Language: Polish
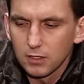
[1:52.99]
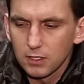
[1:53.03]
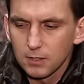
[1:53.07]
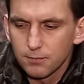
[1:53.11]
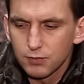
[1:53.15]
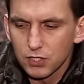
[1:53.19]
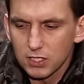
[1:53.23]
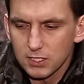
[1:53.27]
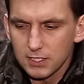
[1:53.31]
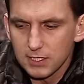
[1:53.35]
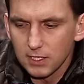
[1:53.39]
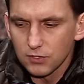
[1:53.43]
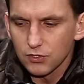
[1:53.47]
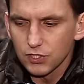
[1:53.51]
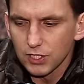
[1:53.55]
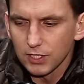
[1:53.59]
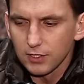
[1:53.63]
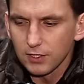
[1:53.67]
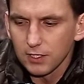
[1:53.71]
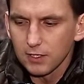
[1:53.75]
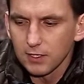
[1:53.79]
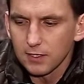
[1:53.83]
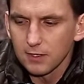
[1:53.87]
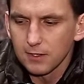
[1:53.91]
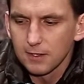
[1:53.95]
i
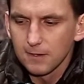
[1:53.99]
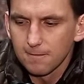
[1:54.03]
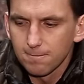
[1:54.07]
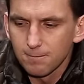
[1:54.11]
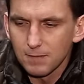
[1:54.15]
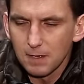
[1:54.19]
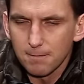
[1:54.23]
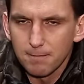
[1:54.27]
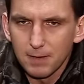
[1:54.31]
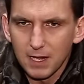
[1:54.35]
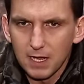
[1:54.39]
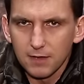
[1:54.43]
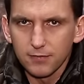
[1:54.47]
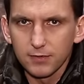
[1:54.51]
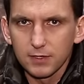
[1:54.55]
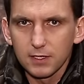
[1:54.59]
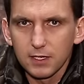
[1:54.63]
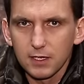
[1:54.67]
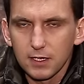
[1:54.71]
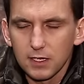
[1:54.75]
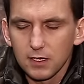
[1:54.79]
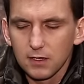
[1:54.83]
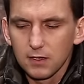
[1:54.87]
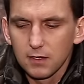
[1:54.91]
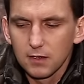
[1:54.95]
przeznaczenie
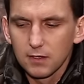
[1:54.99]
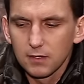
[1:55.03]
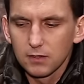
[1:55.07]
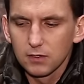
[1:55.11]
naprawdę